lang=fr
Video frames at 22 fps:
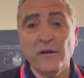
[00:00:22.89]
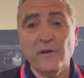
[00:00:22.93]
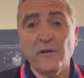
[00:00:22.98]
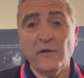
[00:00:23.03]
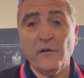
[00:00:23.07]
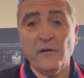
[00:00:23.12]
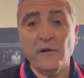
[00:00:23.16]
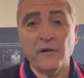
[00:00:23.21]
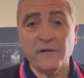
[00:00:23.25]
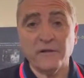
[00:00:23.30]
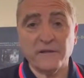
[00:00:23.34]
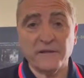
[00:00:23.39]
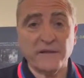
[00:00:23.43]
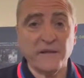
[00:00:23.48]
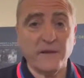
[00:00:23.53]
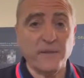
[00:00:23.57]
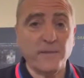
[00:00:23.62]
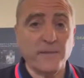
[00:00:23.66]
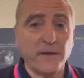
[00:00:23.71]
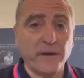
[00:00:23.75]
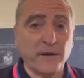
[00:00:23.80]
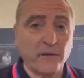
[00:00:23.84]
euh,
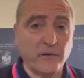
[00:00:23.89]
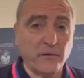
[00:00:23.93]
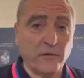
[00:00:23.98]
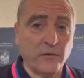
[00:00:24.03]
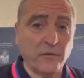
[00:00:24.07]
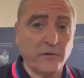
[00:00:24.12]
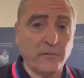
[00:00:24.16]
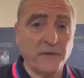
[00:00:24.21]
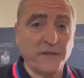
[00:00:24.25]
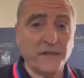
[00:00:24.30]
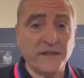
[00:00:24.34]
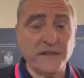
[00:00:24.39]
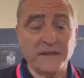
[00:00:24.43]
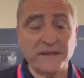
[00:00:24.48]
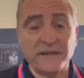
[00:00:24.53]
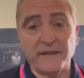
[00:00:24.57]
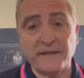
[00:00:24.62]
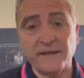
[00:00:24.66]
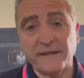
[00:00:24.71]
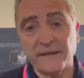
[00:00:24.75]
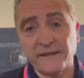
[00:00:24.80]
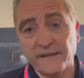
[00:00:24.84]
lancés par euh, Michel
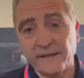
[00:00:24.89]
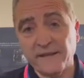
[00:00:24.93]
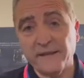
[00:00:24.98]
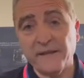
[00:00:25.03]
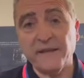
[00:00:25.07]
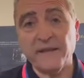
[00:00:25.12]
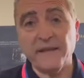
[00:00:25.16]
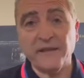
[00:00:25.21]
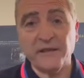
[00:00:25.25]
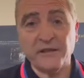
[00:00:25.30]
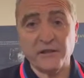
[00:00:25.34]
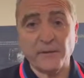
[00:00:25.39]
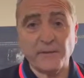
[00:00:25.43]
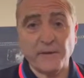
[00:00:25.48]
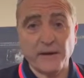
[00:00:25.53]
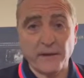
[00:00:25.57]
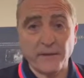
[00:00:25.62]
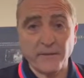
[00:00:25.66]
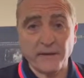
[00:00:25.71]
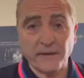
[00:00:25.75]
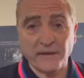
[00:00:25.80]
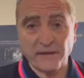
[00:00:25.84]
Sitaski et
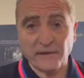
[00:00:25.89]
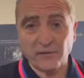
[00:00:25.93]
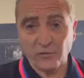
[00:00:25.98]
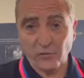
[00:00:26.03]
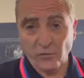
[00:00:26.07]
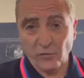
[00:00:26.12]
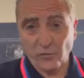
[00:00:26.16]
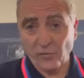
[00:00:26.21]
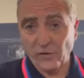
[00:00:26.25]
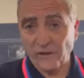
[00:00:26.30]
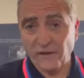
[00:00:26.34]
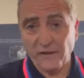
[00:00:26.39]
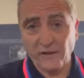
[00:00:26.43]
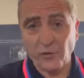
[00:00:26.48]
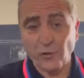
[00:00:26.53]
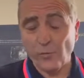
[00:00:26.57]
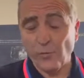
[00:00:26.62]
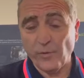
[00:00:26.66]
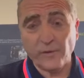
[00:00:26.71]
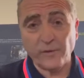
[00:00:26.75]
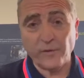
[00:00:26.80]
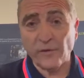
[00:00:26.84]
Jean-Marie Matisson ont été
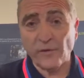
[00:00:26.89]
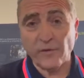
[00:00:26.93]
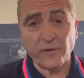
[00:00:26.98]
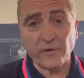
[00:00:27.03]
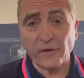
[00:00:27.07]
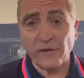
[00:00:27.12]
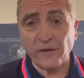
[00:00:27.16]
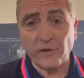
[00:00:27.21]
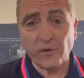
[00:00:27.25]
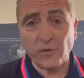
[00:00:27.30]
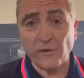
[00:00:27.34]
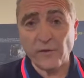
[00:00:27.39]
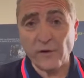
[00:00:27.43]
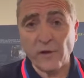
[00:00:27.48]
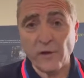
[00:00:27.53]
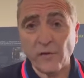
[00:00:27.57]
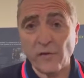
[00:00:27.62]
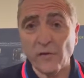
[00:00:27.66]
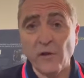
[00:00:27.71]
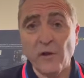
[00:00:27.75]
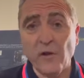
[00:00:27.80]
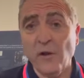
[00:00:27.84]
depuis
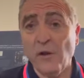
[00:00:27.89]
1981.